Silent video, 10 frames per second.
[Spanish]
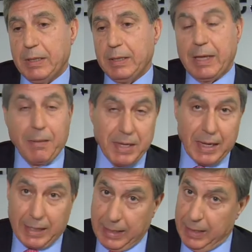y
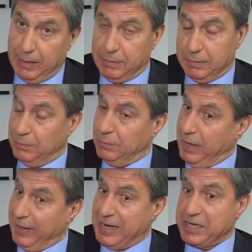había que
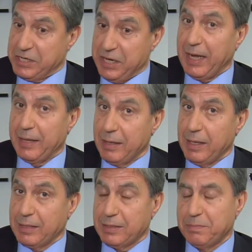una de las
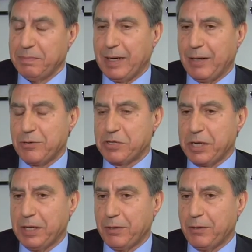exigencias para
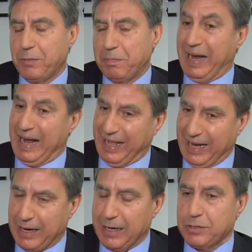conseguirlo, para
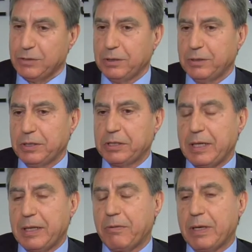crear las condiciones
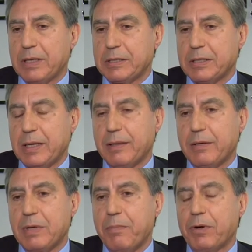adecuadas, era
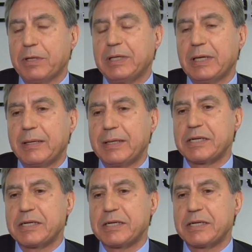hacer una política de